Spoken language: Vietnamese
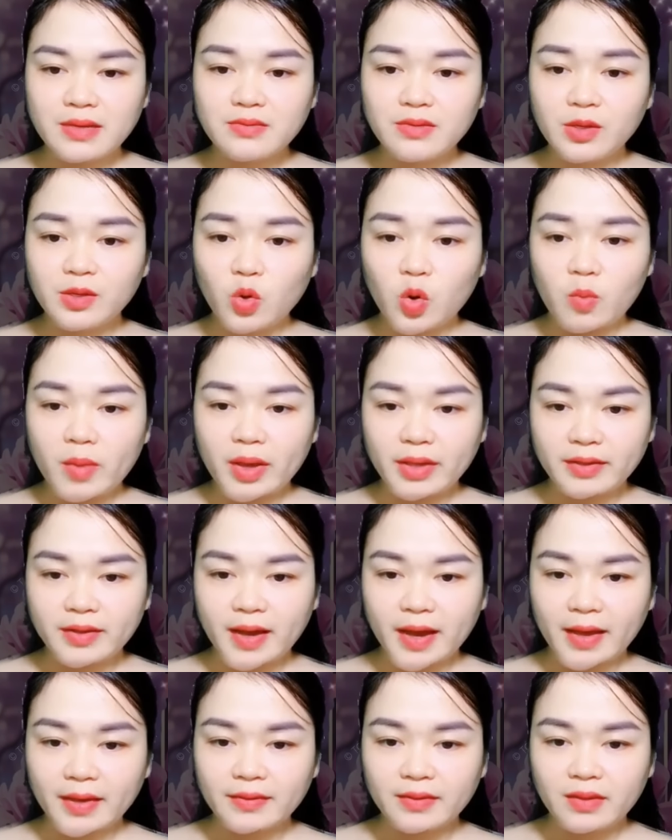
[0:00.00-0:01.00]
Dáng người cô
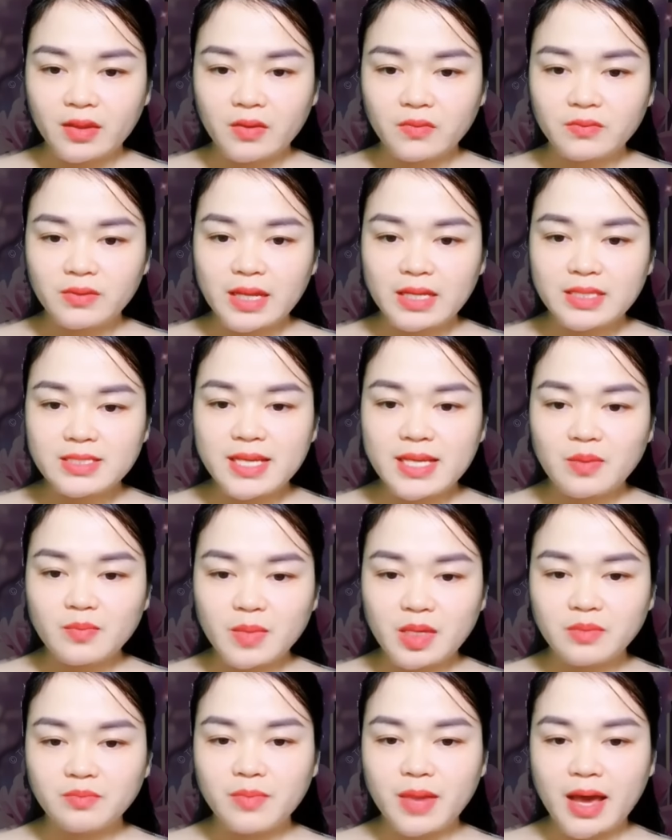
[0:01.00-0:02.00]
mảnh khảnh, làn
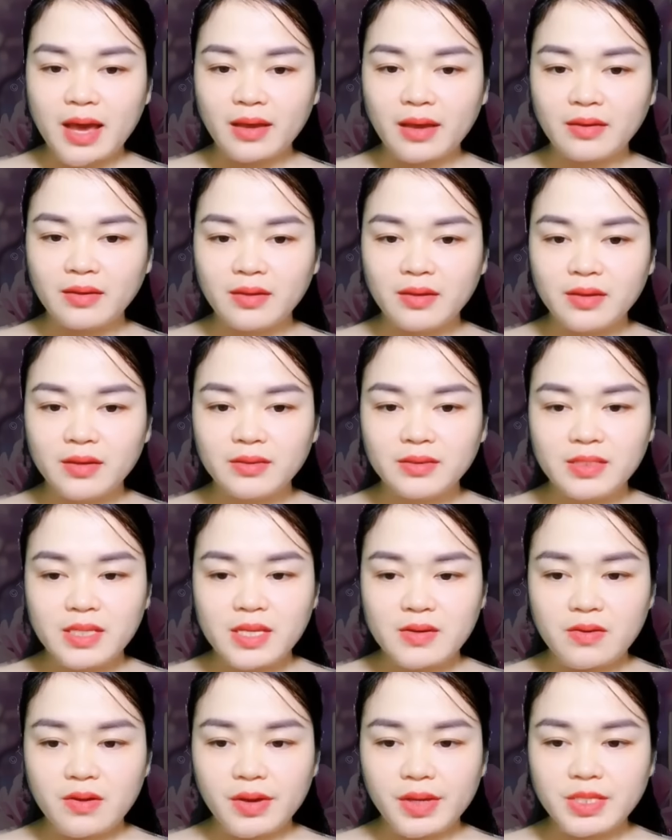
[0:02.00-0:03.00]
da mịn màng,
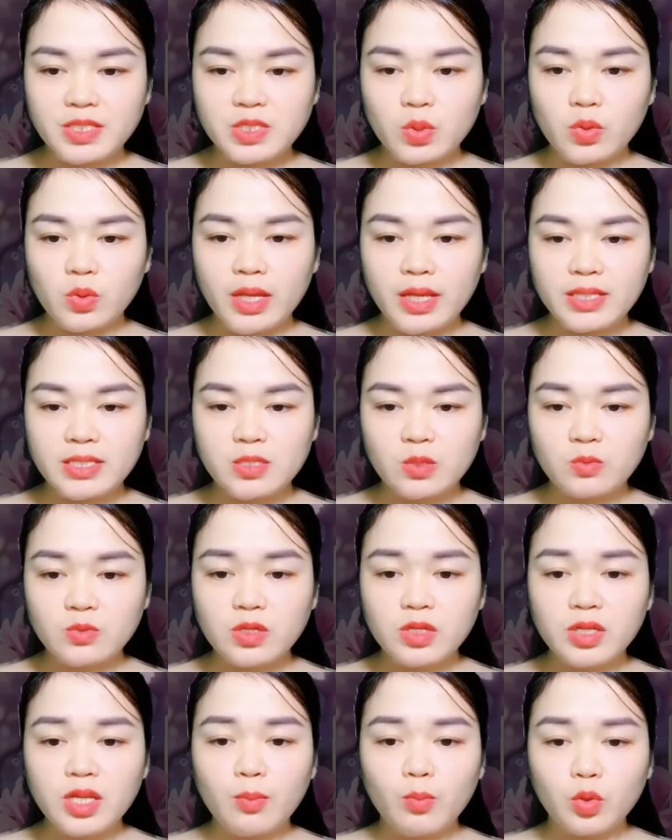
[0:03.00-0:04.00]
khi cười rộ lên
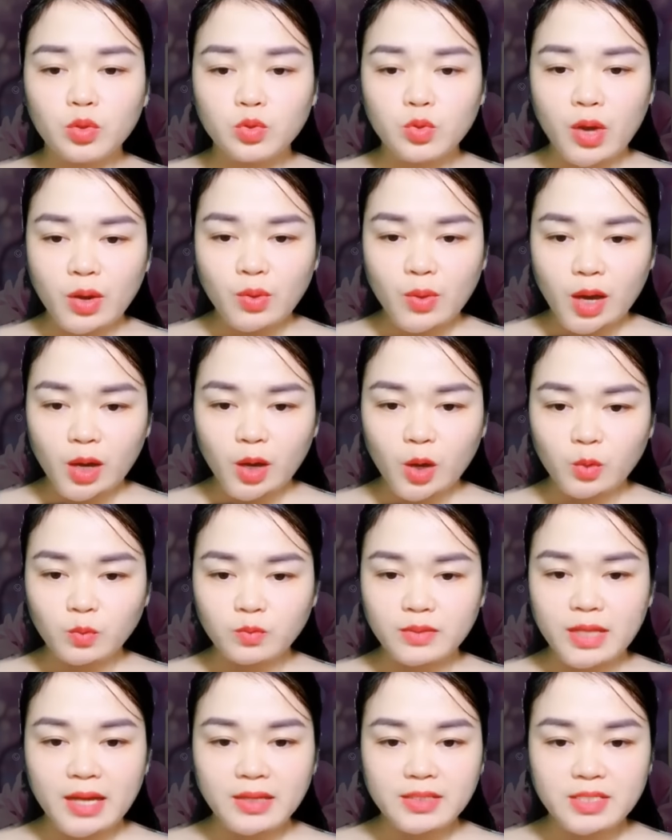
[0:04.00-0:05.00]
giống như là một đóa hoa
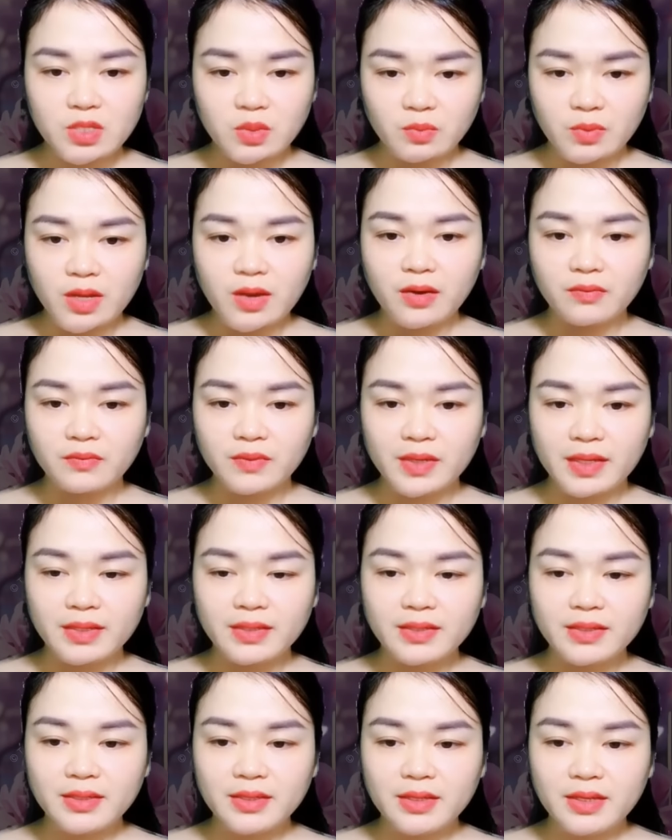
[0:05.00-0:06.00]
hồng đang chớm nở
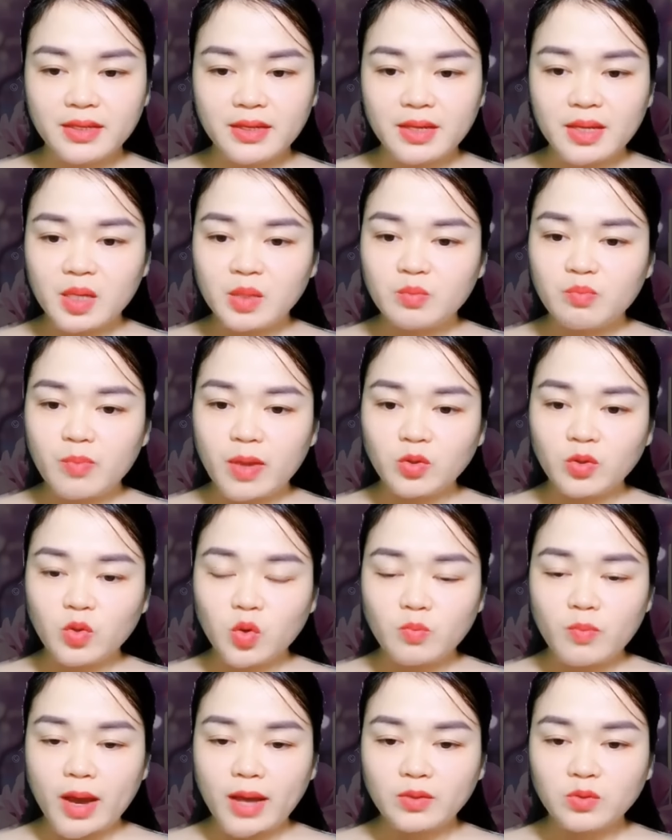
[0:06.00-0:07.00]
vậy. Bạn
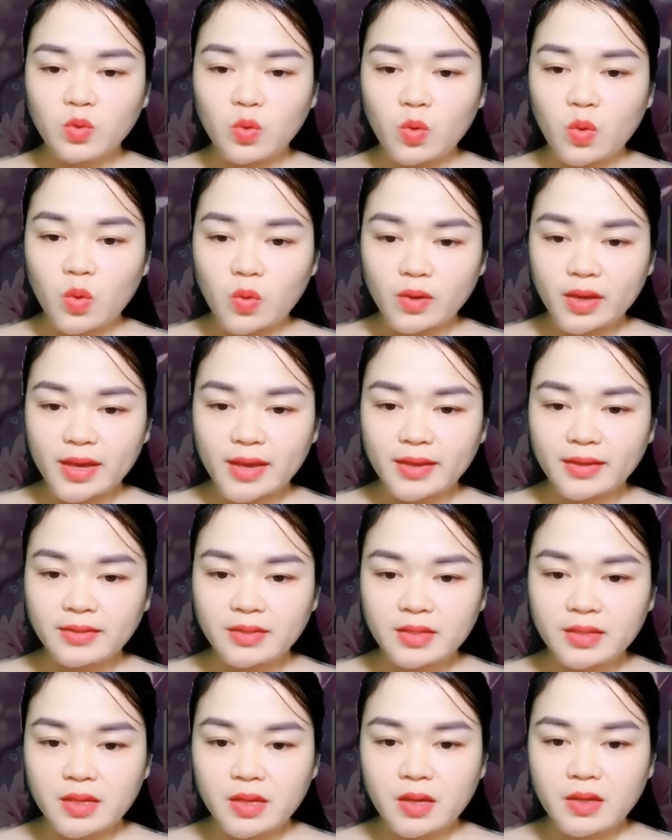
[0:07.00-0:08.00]
cùng bàn của cô
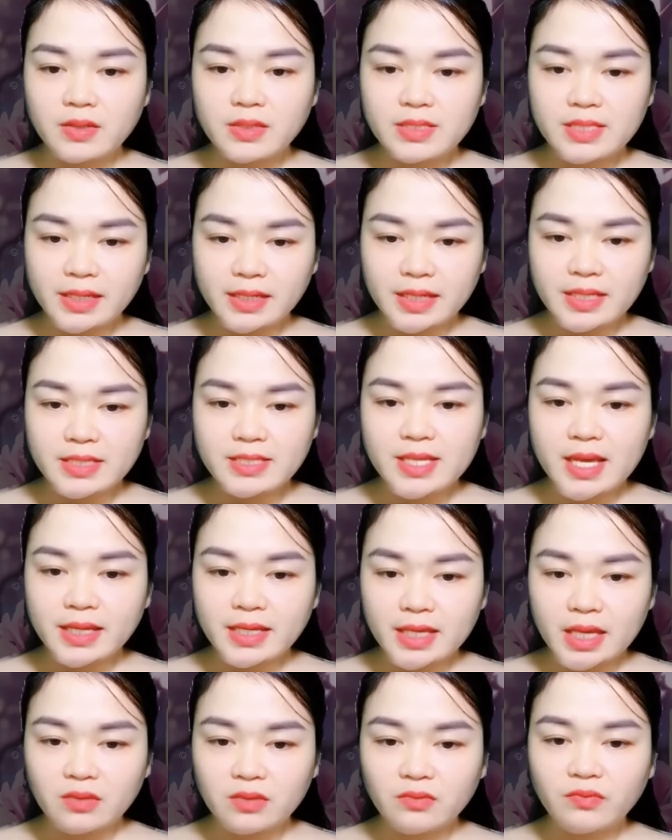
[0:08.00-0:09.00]
kể, gia đình
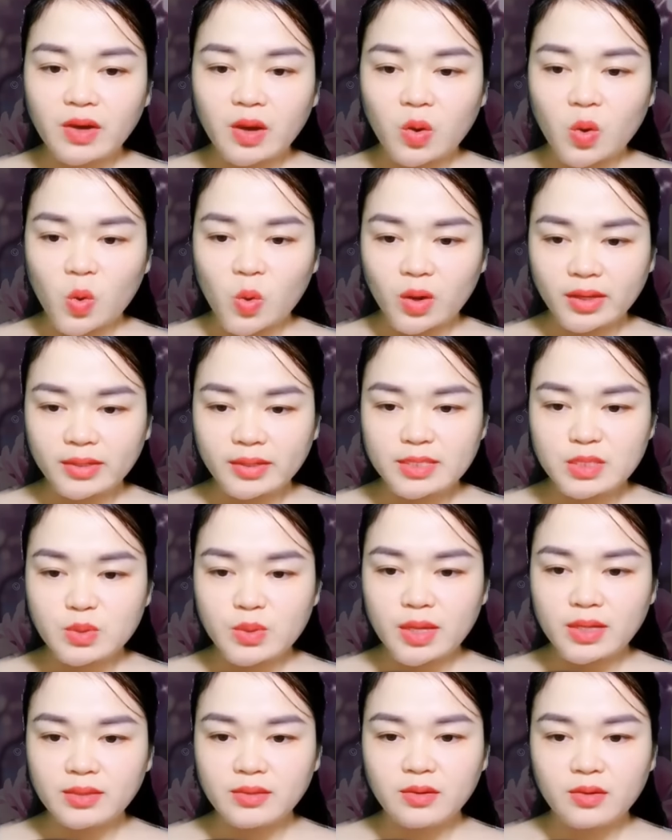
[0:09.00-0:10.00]
Giang Yến và Cố Cẩn
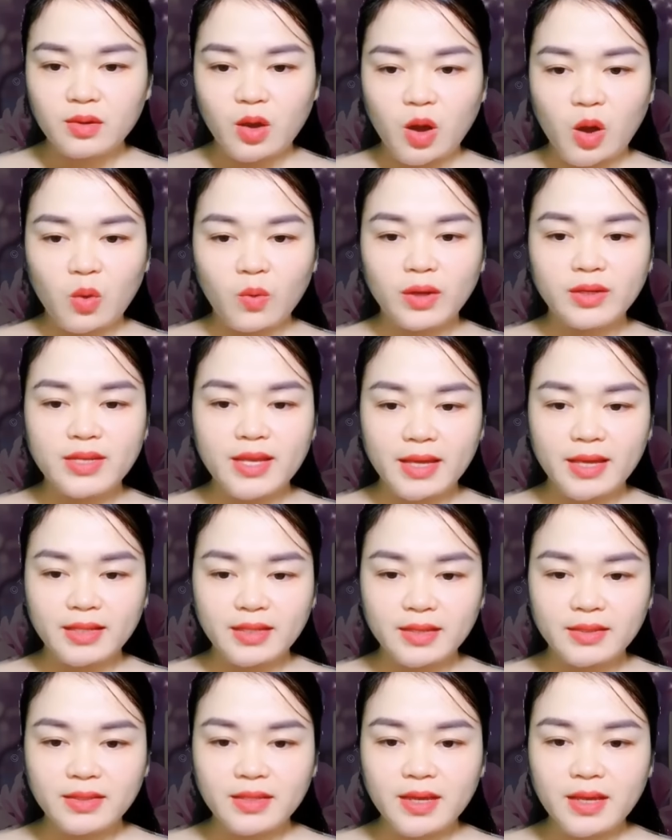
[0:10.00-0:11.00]
Xuyên có quan
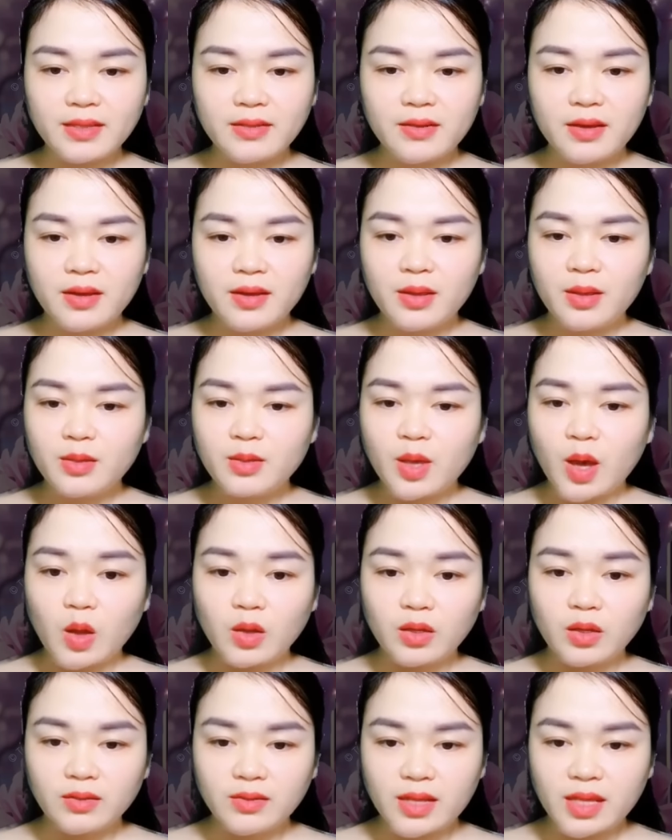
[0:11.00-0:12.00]
hệ thân thiết.
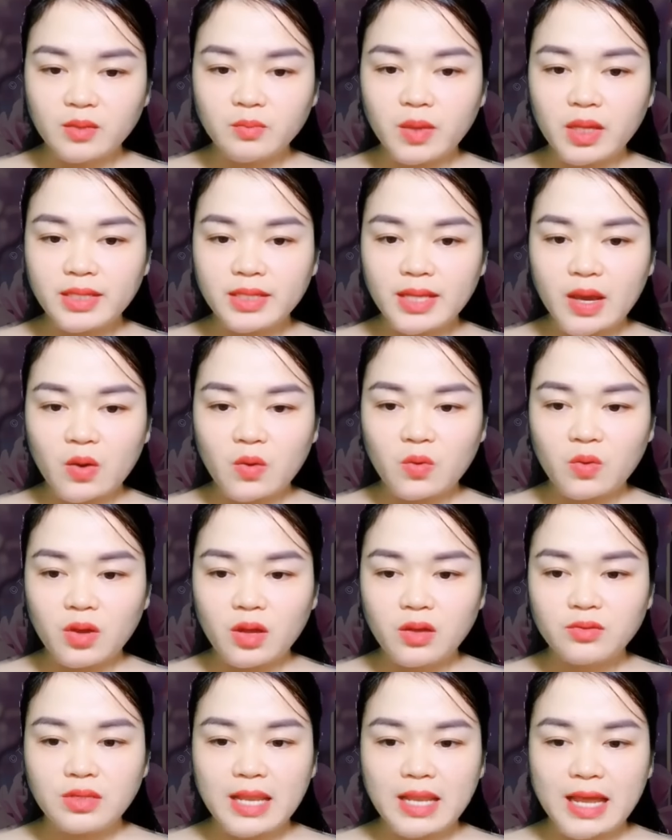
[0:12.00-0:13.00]
Họ lớn lên bên nhau,
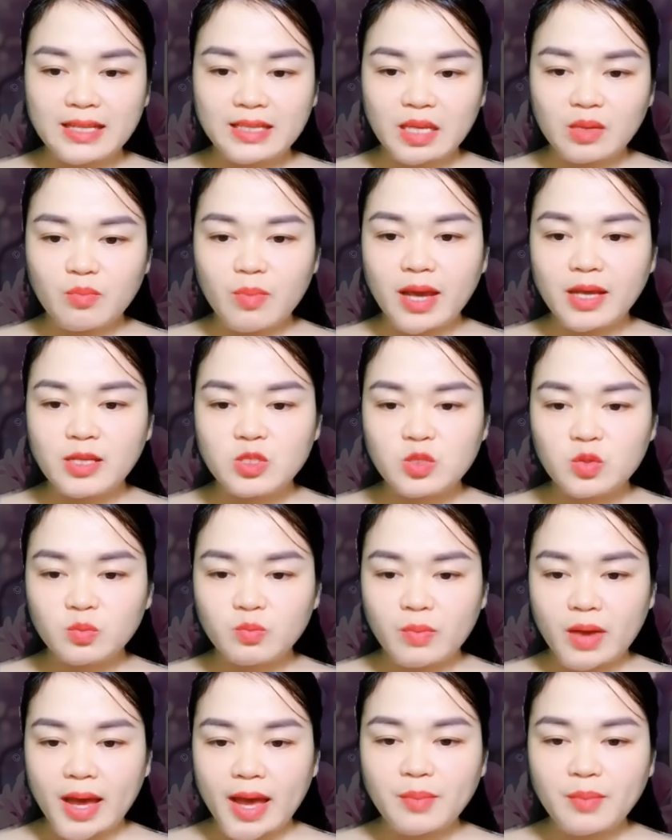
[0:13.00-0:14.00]
là thanh mai
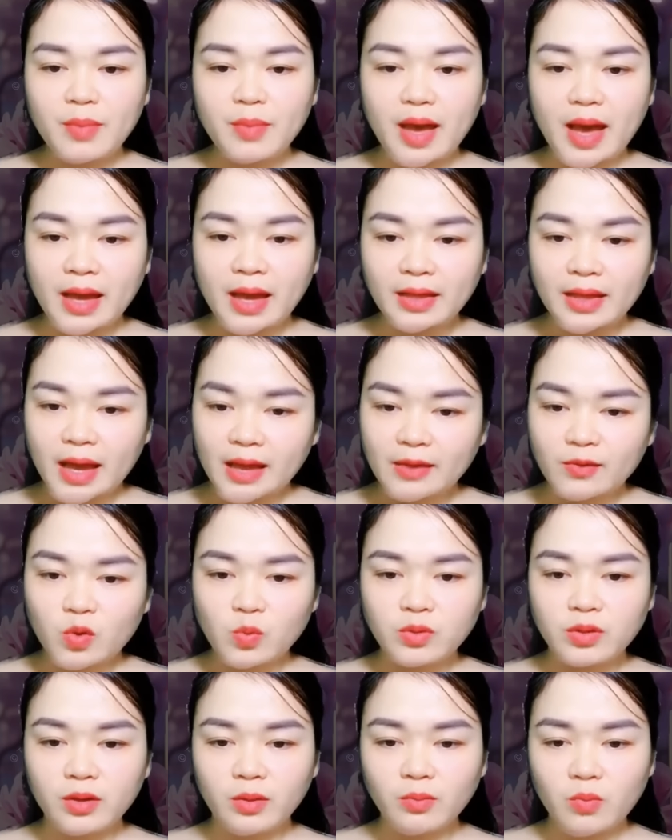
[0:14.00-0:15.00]
trúc mã mà ai
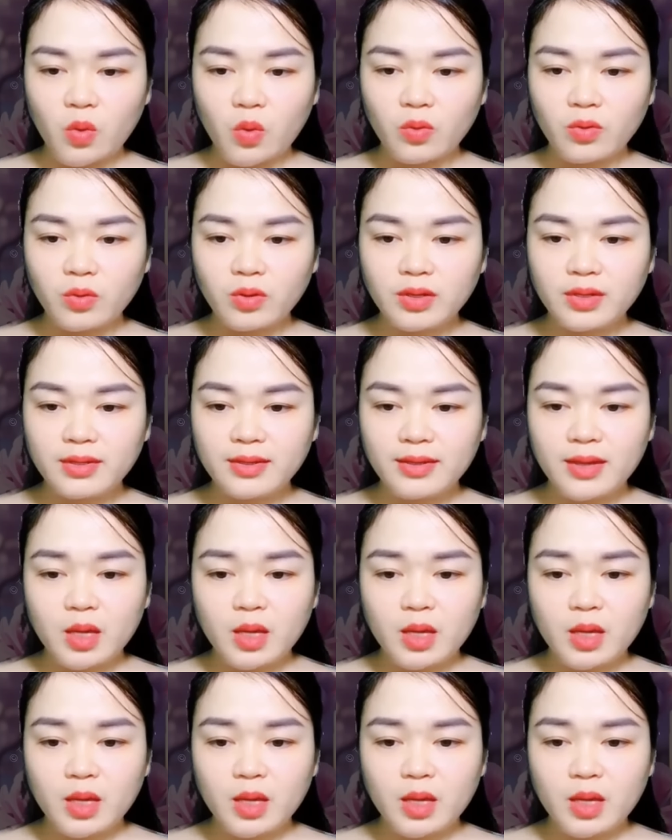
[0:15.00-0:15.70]
ai cũng ngưỡng mộ.